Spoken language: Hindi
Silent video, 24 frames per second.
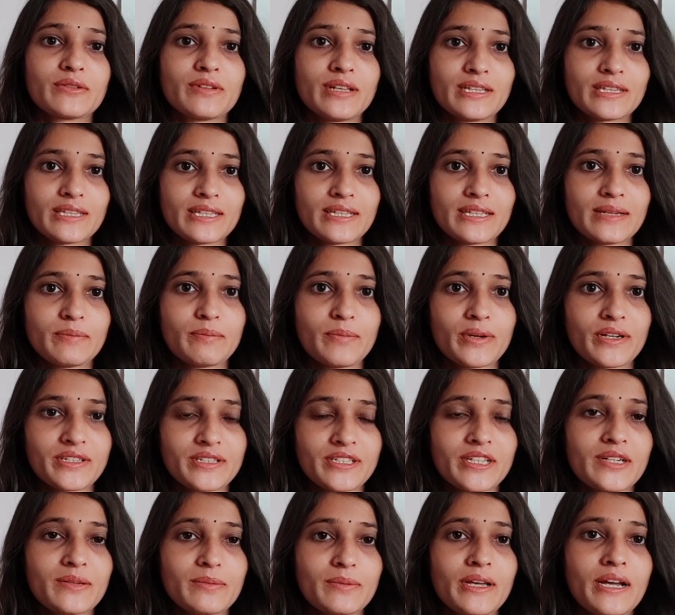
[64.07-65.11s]
ट्वेल्थ के
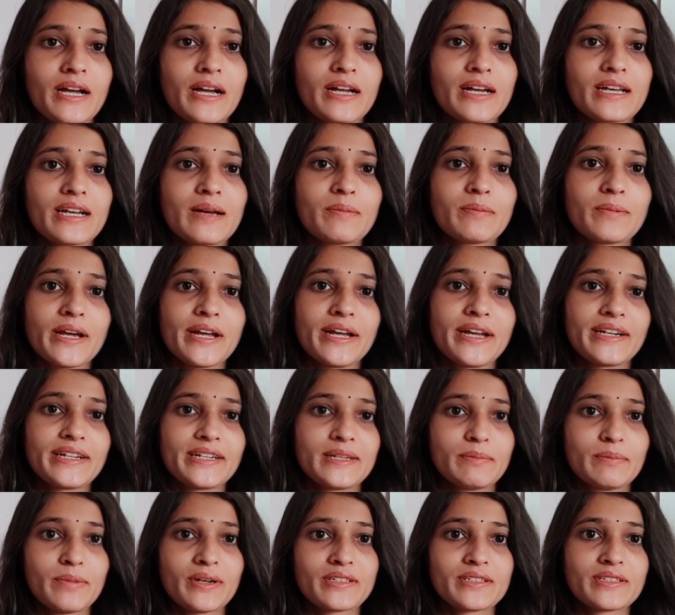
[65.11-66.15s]
परसेंट में अगर आपका
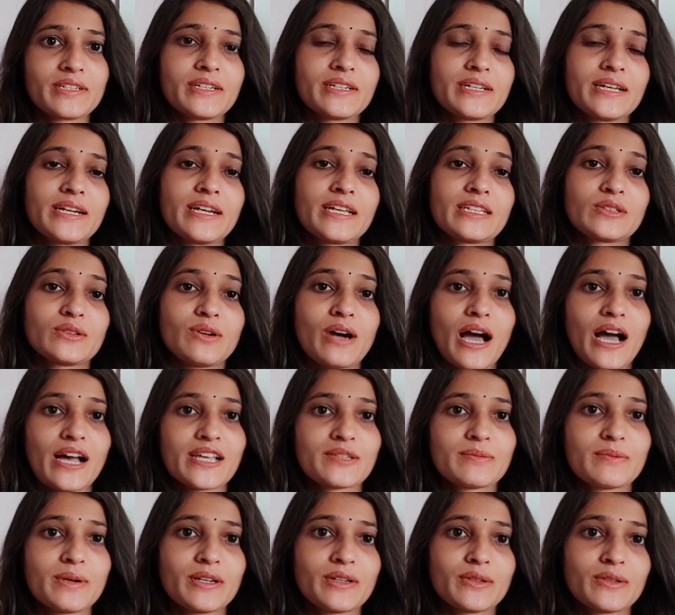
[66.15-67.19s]
एट्टी परसेंट है ना तो
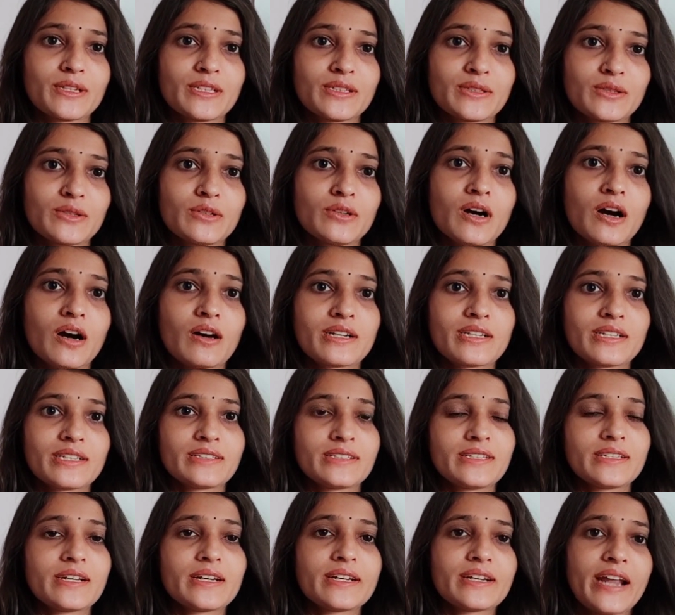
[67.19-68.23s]
आज भरोगे तो और
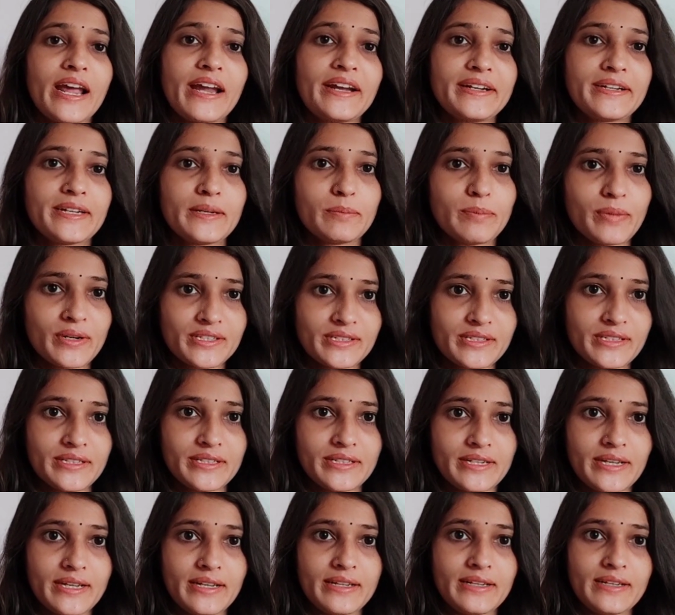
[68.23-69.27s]
किसी का नाइन्टी
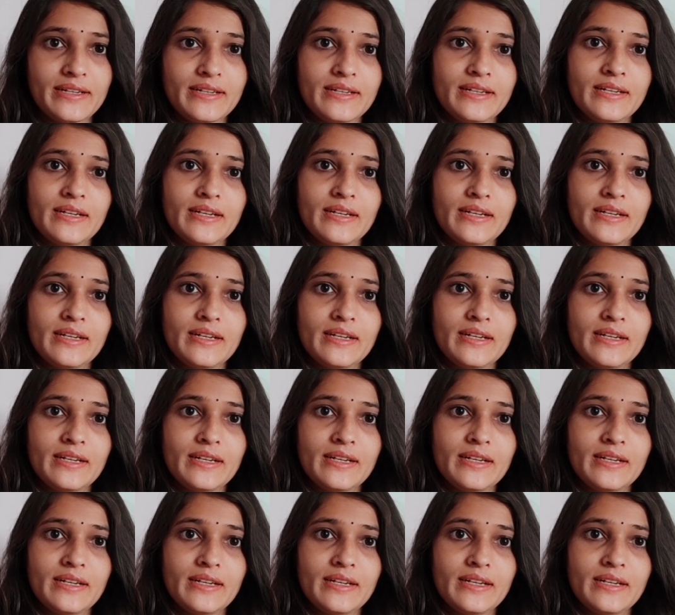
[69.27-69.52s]
परसेंट है